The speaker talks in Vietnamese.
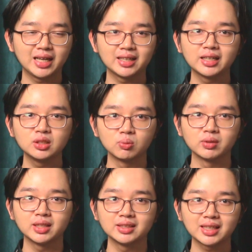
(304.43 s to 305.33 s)
ra để dùng
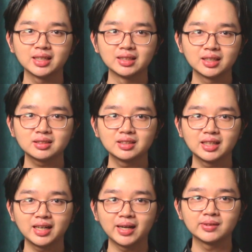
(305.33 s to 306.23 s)
ở những cái hình thức như
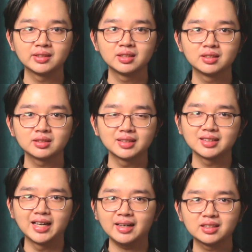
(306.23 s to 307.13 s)
thế nào đơn
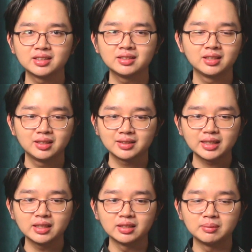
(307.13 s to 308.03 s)
giản là thôi
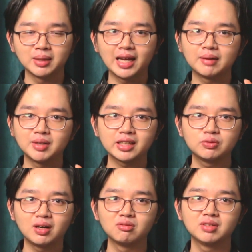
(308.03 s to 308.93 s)
cái người mà làm ra cái
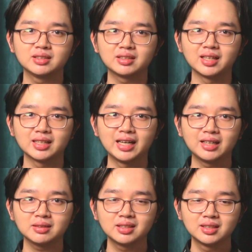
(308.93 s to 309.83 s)
phong á họ
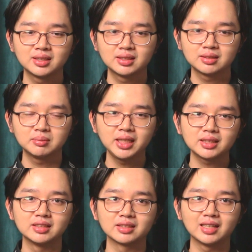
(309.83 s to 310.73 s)
đã biết
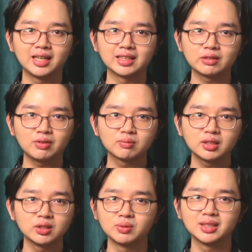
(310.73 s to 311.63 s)
được là cái phong đó
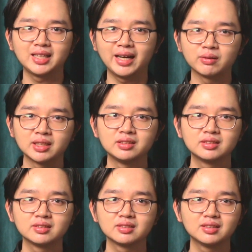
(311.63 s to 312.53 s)
dùng như thế nào rồi
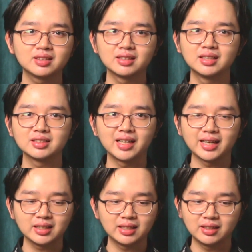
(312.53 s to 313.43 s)
nó rất là đơn
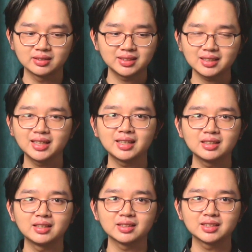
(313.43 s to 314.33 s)
giản là họ chắc chắn
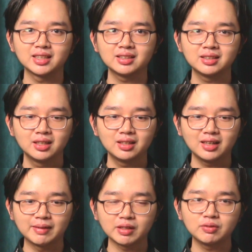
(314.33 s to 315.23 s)
là họ sẽ
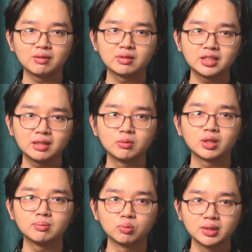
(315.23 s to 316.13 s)
làm cái phong đó với một
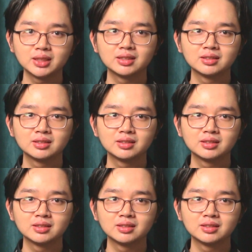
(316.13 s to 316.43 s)
cái mục đích